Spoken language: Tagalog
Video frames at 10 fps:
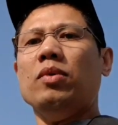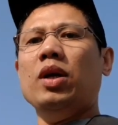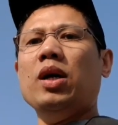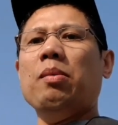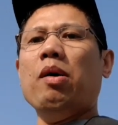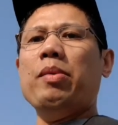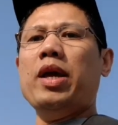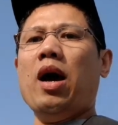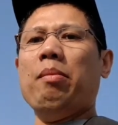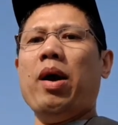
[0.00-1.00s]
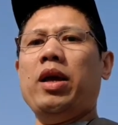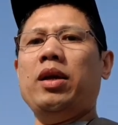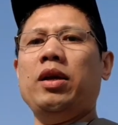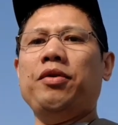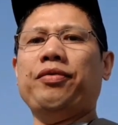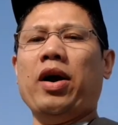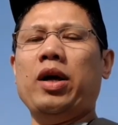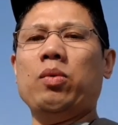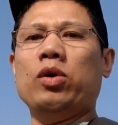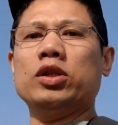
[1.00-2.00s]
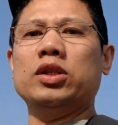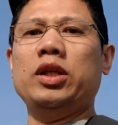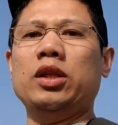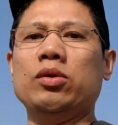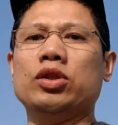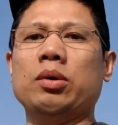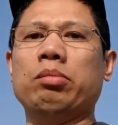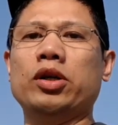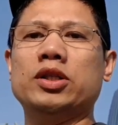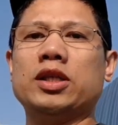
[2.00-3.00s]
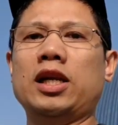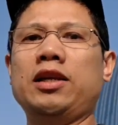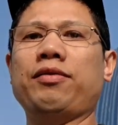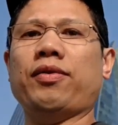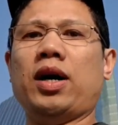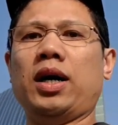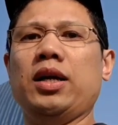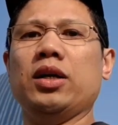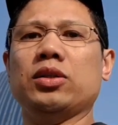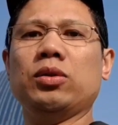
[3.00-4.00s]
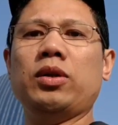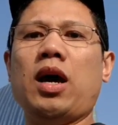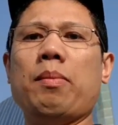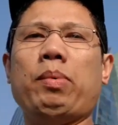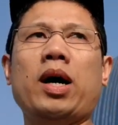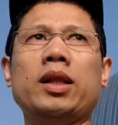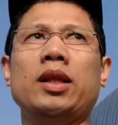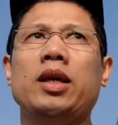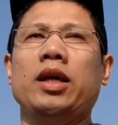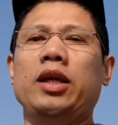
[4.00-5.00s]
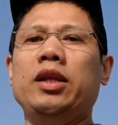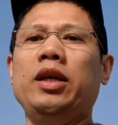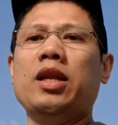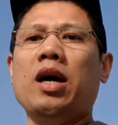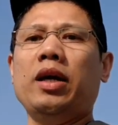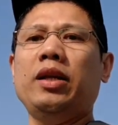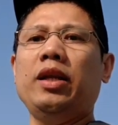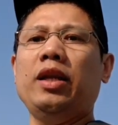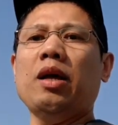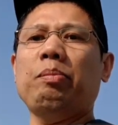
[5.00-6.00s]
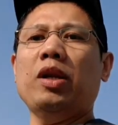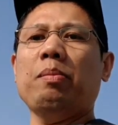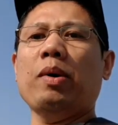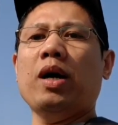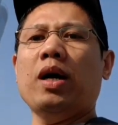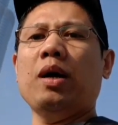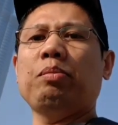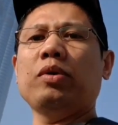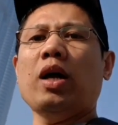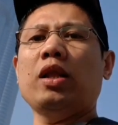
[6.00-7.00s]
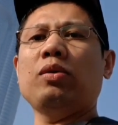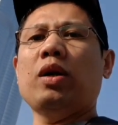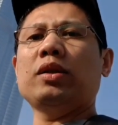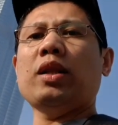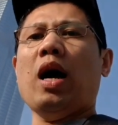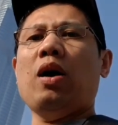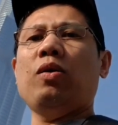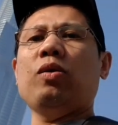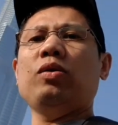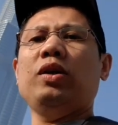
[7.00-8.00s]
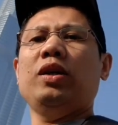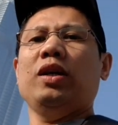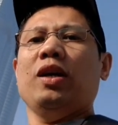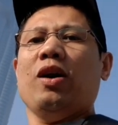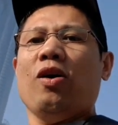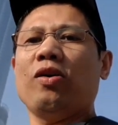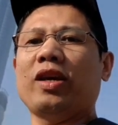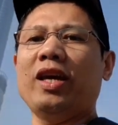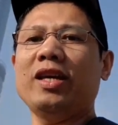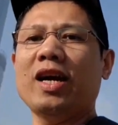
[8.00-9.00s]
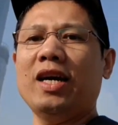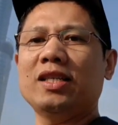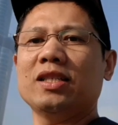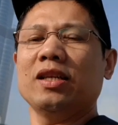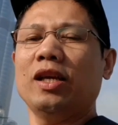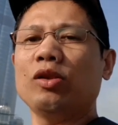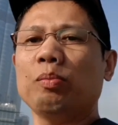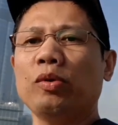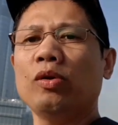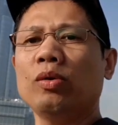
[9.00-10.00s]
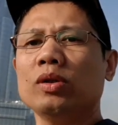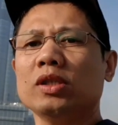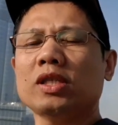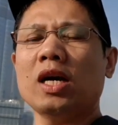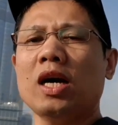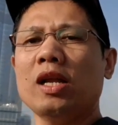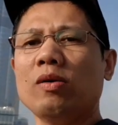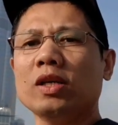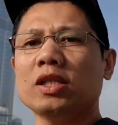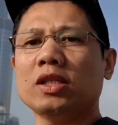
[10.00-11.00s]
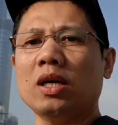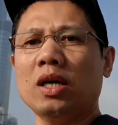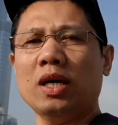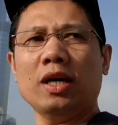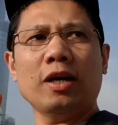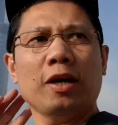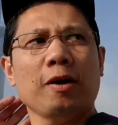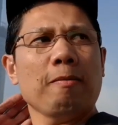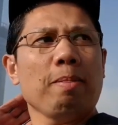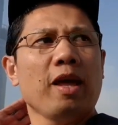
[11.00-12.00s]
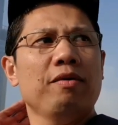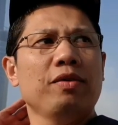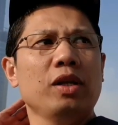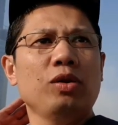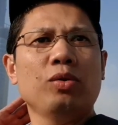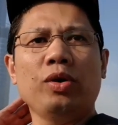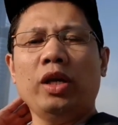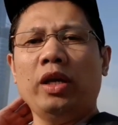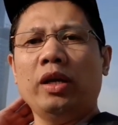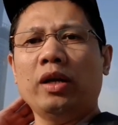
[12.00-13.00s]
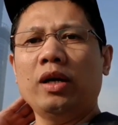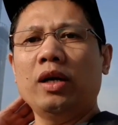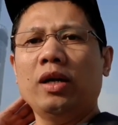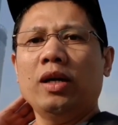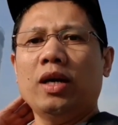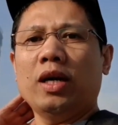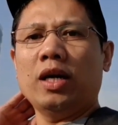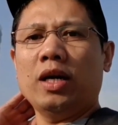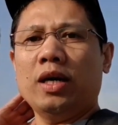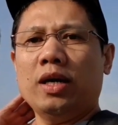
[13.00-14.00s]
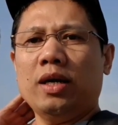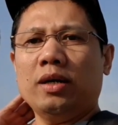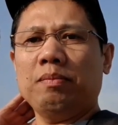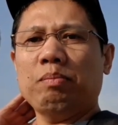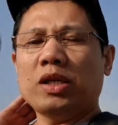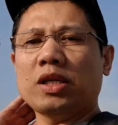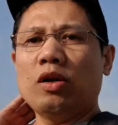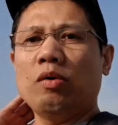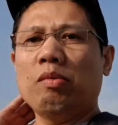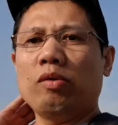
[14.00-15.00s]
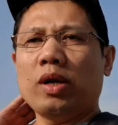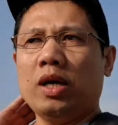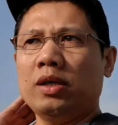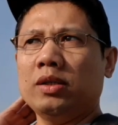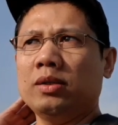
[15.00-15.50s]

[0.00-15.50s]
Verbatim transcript: uh, mamaya may fireworks dito sa Burj Khalifa. So dapat hindi da, hindi nila pinapapuntahan 'to ng tao Okay guys, ito po yung sa ano kasi sa every new year uh, pagsalubong ng